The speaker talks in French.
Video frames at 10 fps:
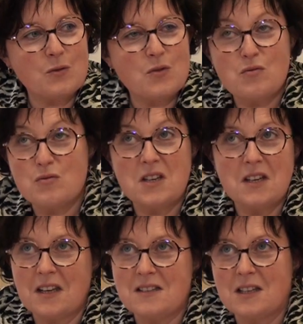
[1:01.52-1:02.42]
Donc je faisais
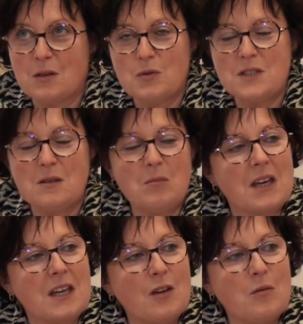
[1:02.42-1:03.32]
4-5 petites
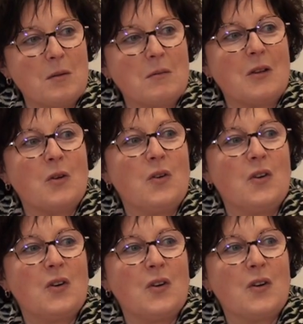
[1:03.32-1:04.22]
mairies en même temps.
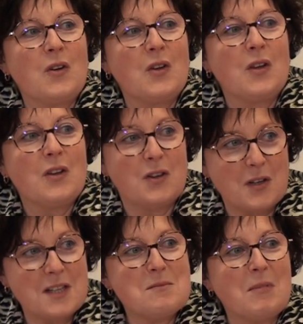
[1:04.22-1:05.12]
Dans la semaine
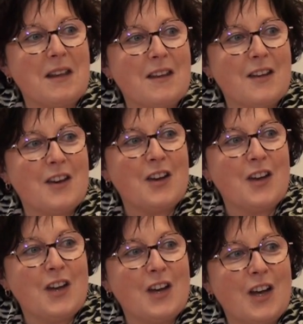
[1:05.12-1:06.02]
Dans la semaine. Même dans la
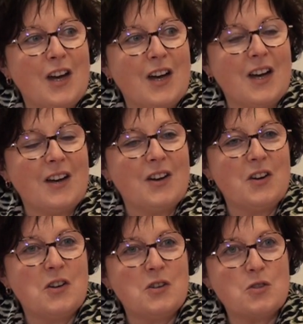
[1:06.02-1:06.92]
journée parfois là, vous arrivez
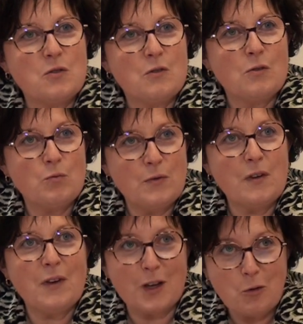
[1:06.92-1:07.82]
euh, Je
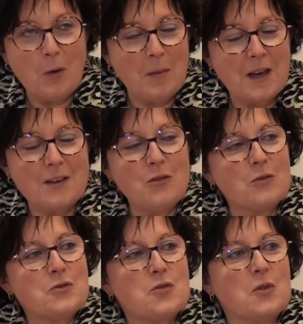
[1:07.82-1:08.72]
pouvais faire 3 mairies
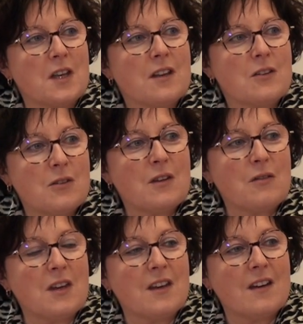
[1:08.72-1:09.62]
sur une journée, tout à fait.